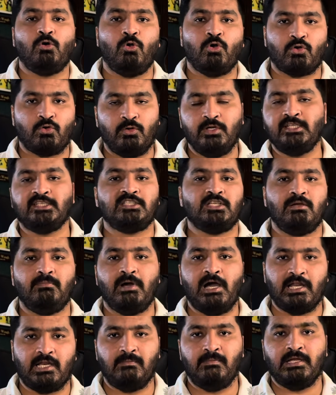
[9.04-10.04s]
और रोहित के
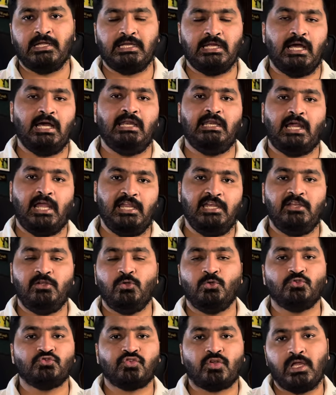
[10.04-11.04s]
बारे में क्या लाइन
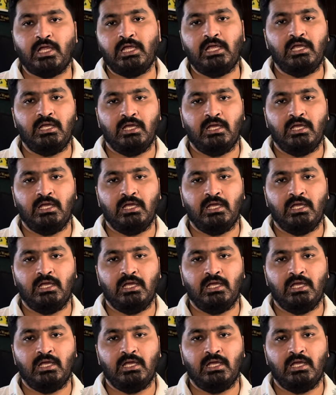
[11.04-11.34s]
यूज की